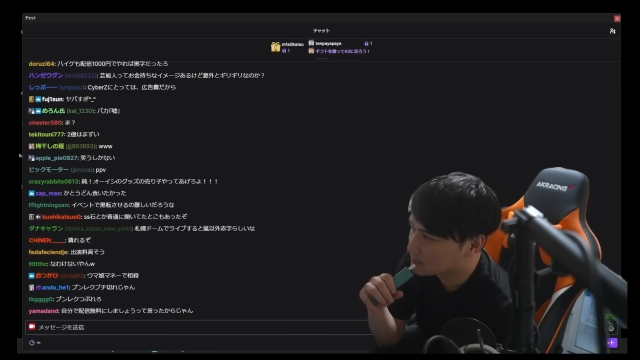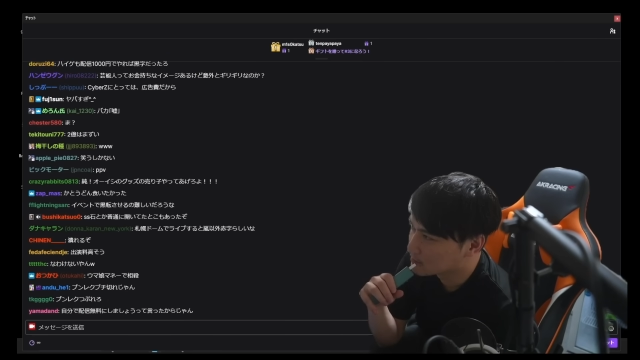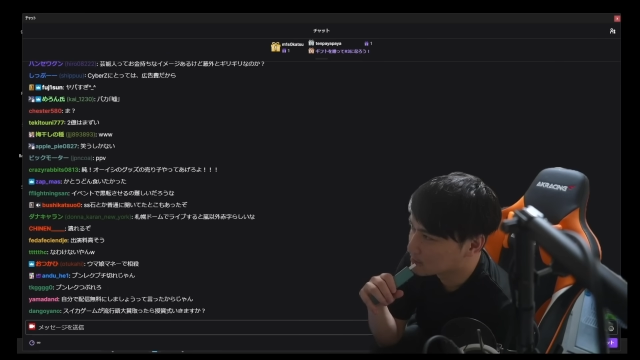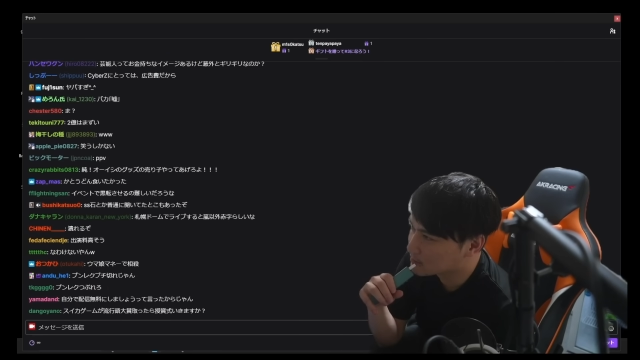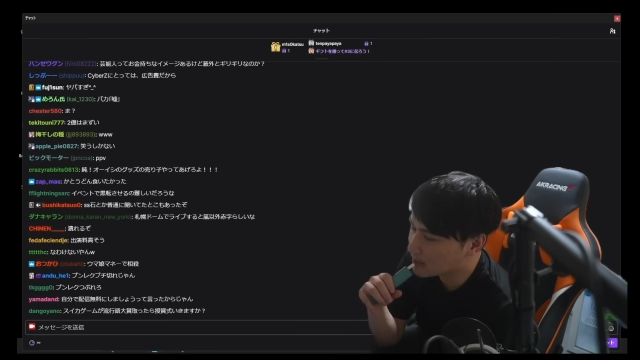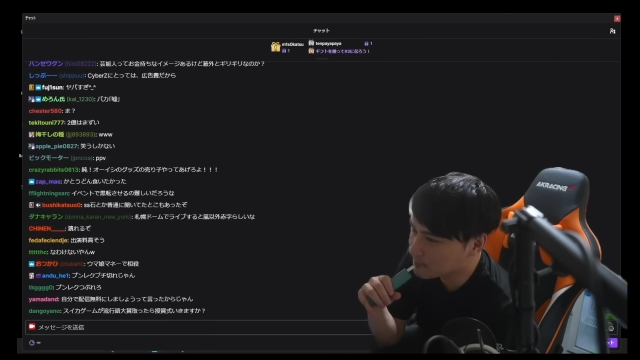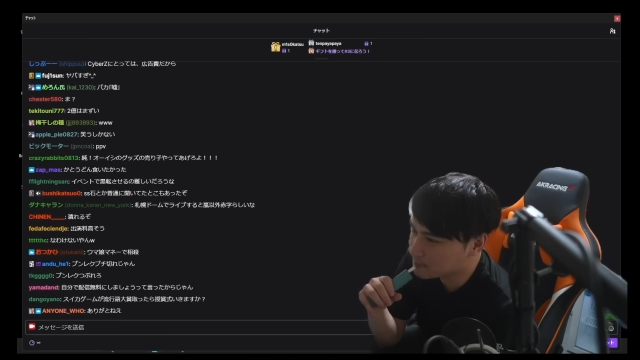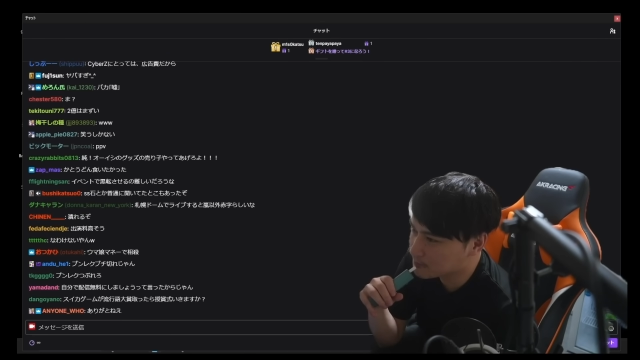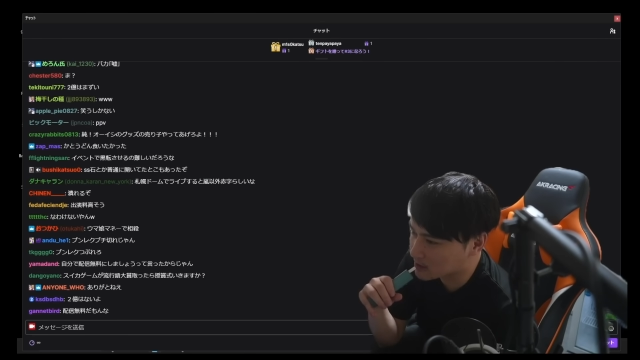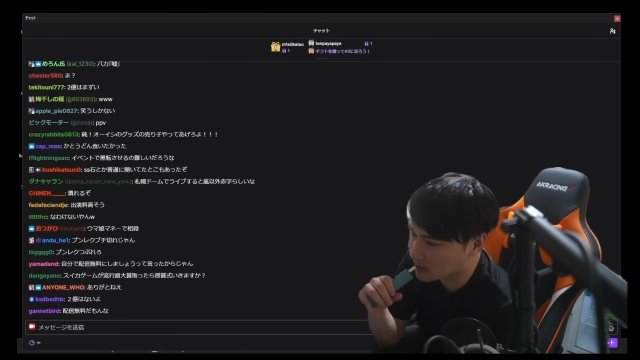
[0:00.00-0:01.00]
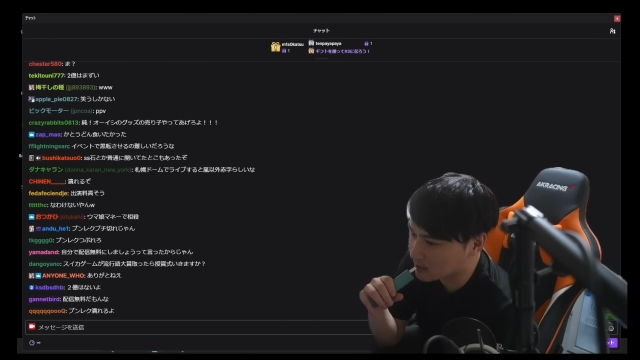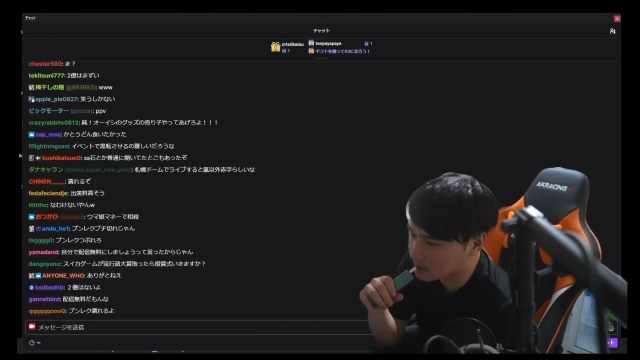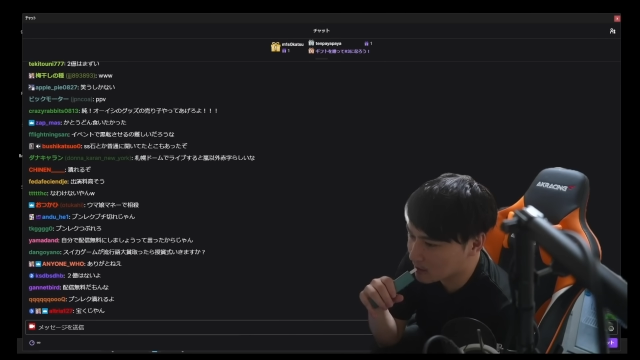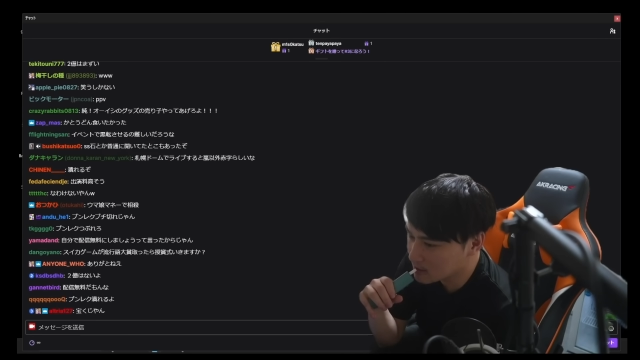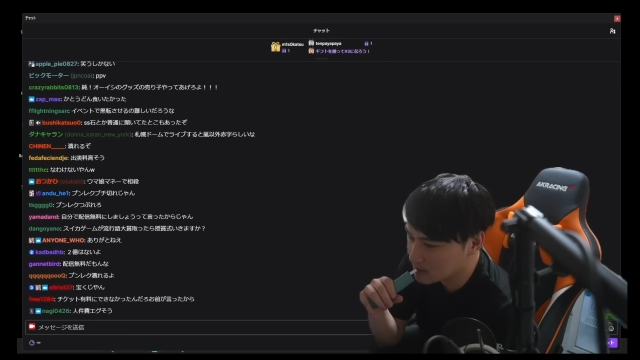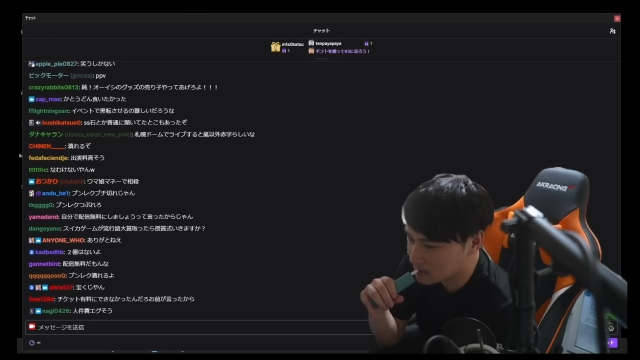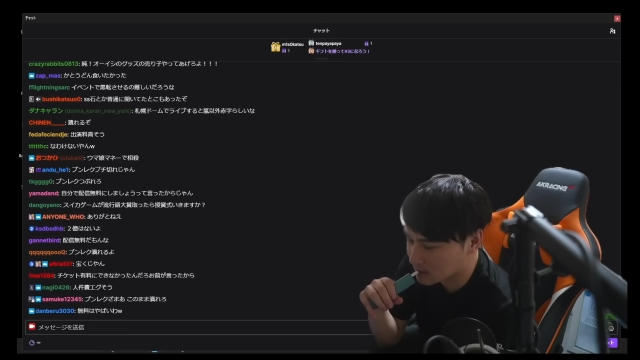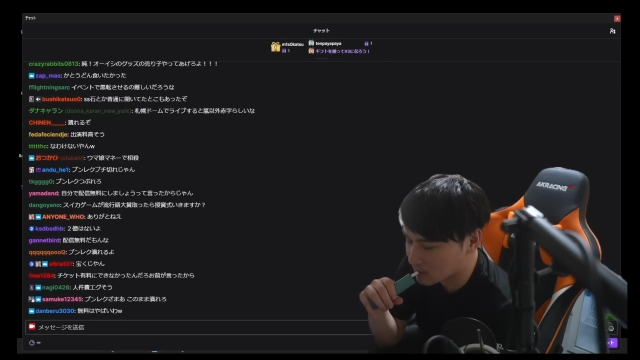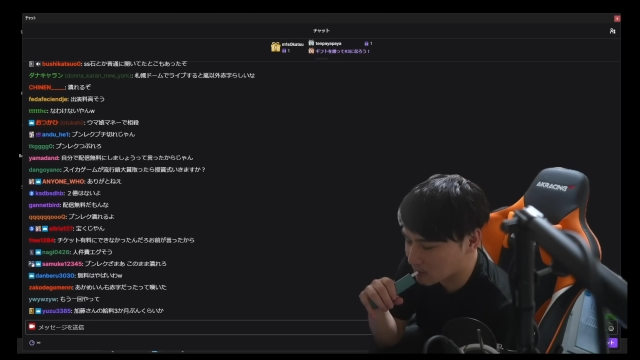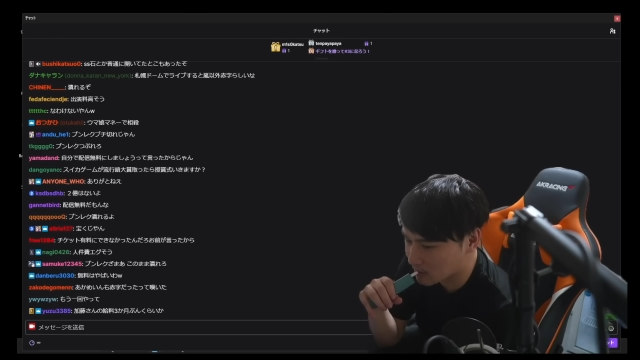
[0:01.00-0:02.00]
スタッフさ、何人いたん
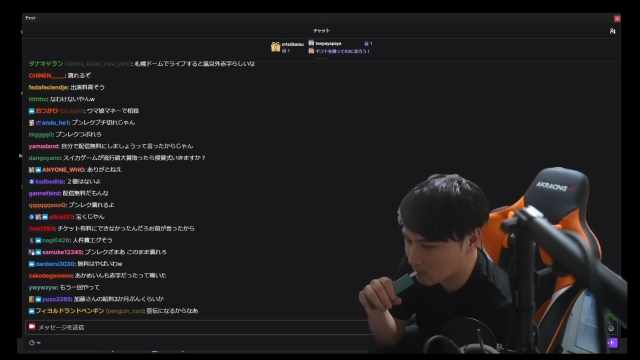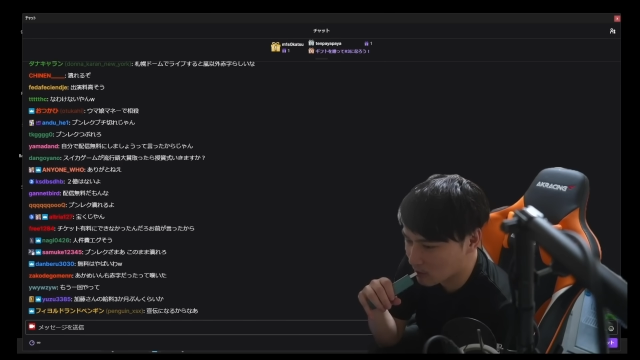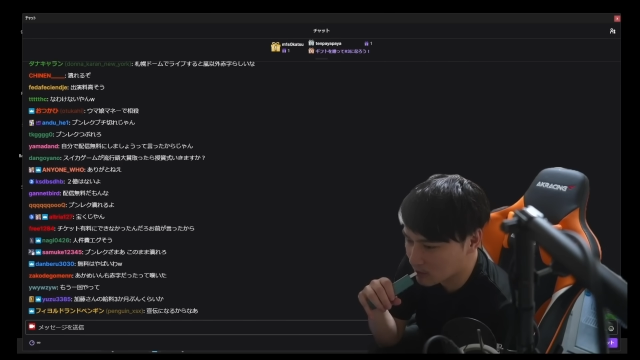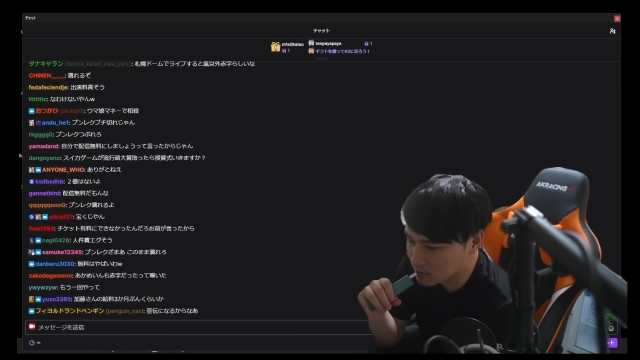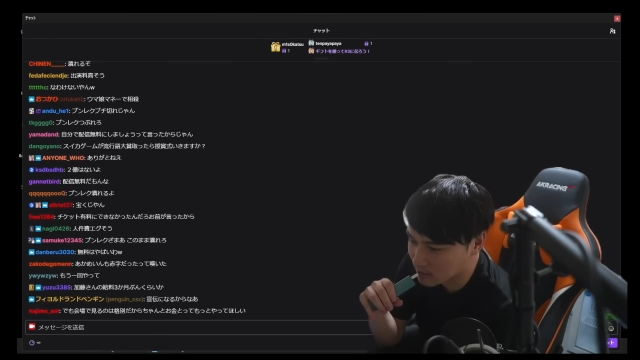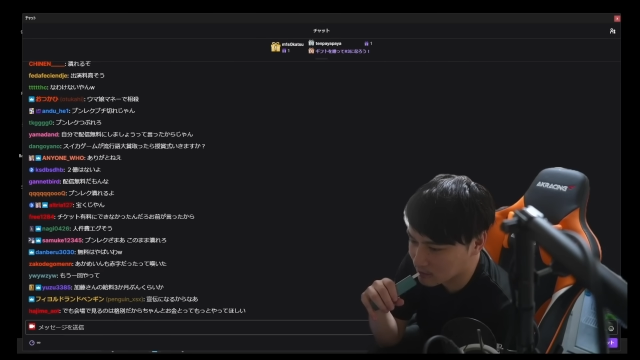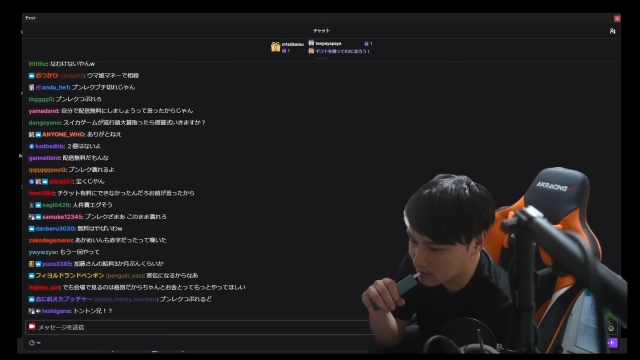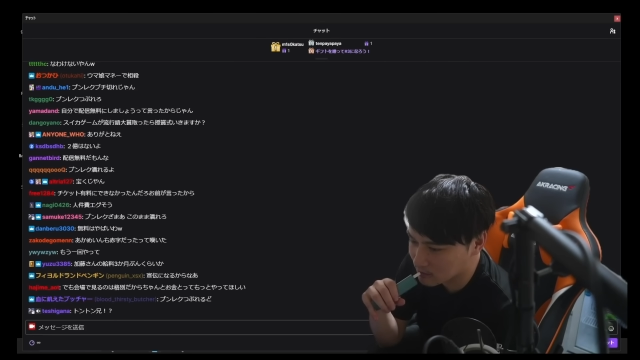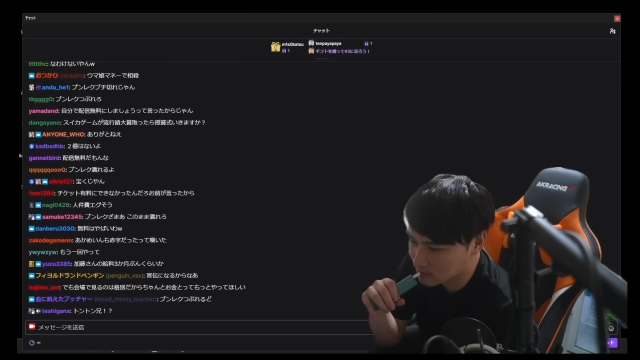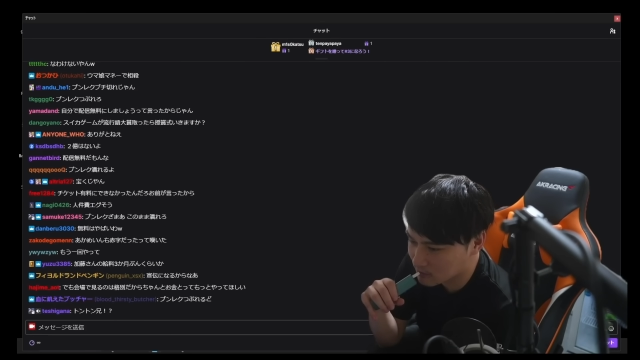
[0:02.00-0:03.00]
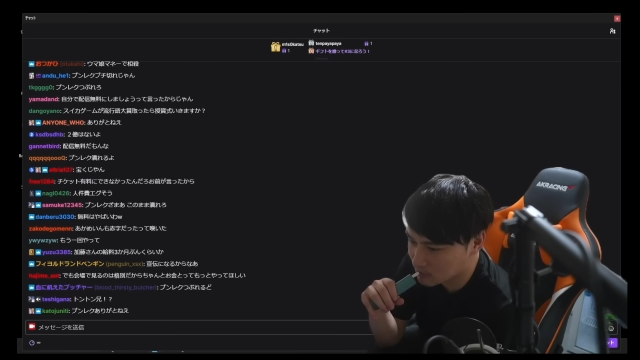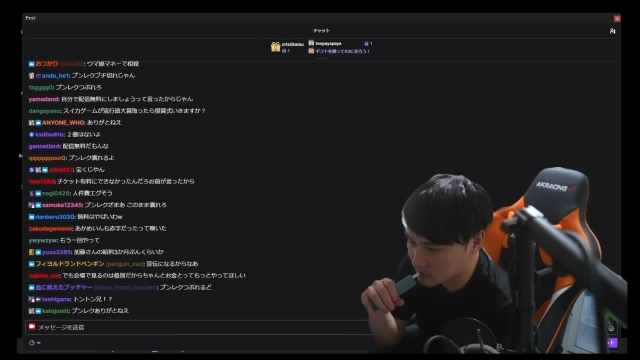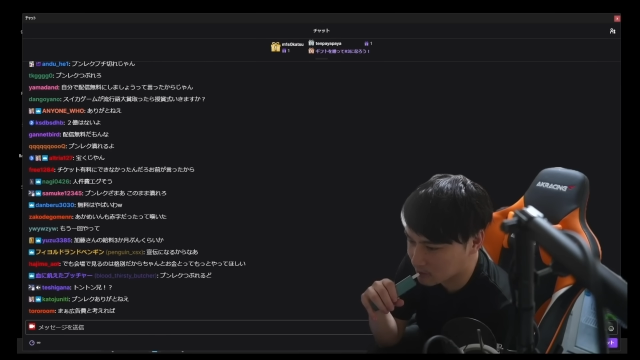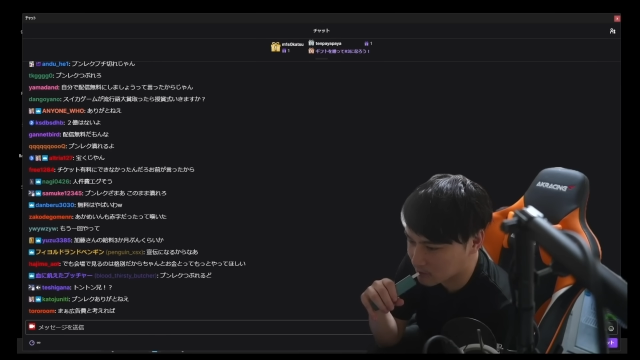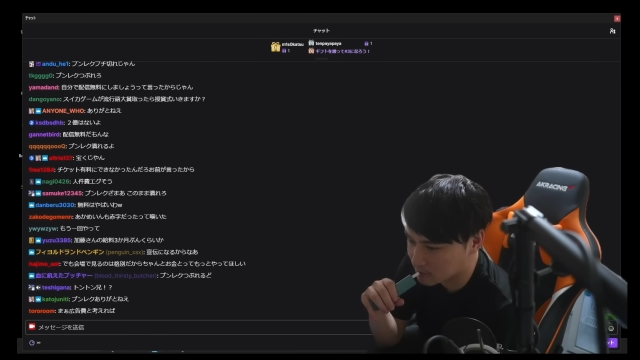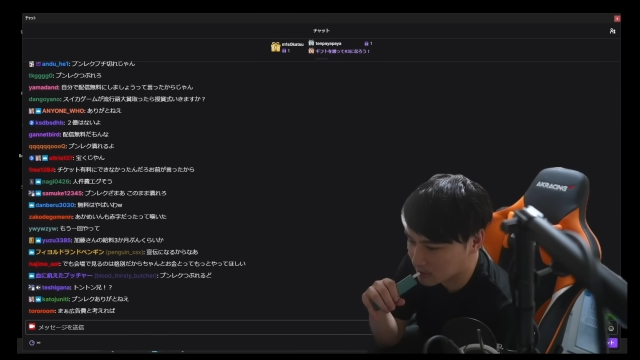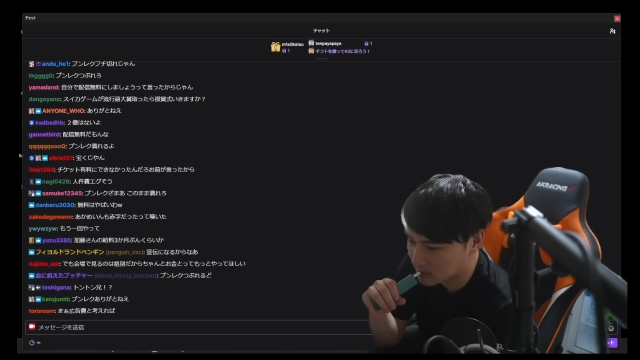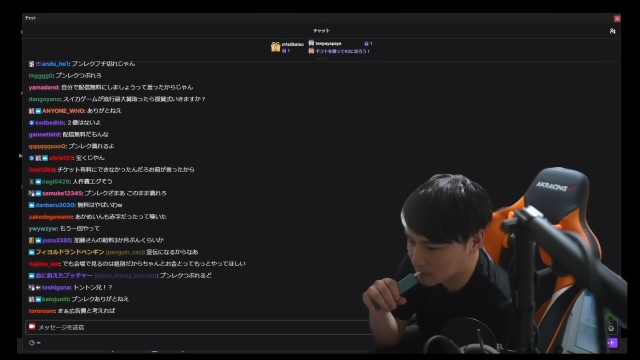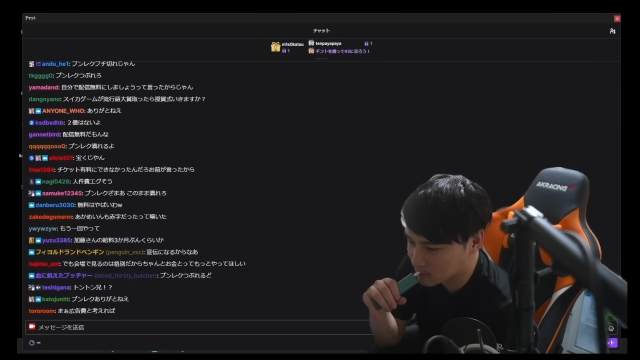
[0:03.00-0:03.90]
だろうあれ。ごひゃくにん以上いたよね、多分ね。